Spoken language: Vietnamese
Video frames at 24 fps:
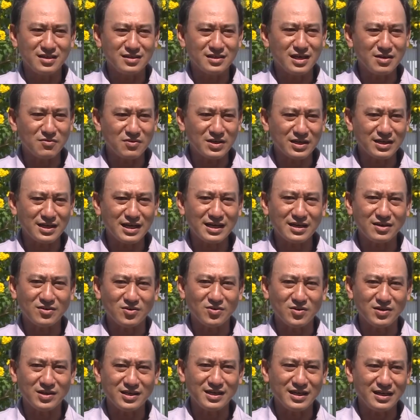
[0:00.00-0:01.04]
Cơ sở vật chất
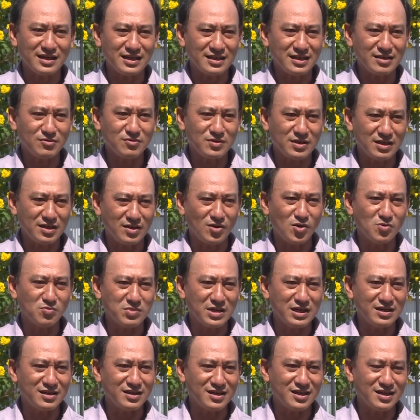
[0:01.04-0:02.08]
đồ ở đây là rất là ổn
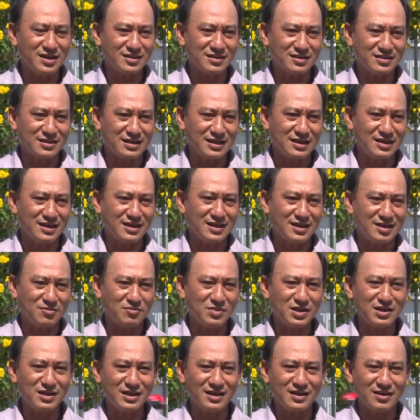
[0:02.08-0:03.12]
định rồi đó, tại à,
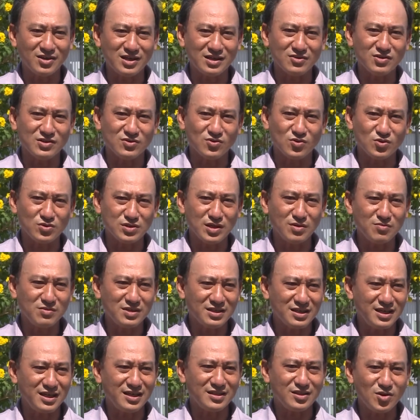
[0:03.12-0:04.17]
bữa nay cuộc sống
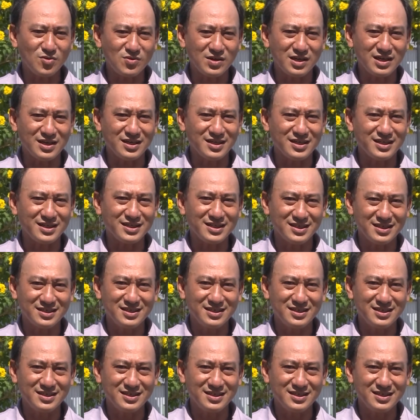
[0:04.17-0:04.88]
nó thấy tốt hơn rồi.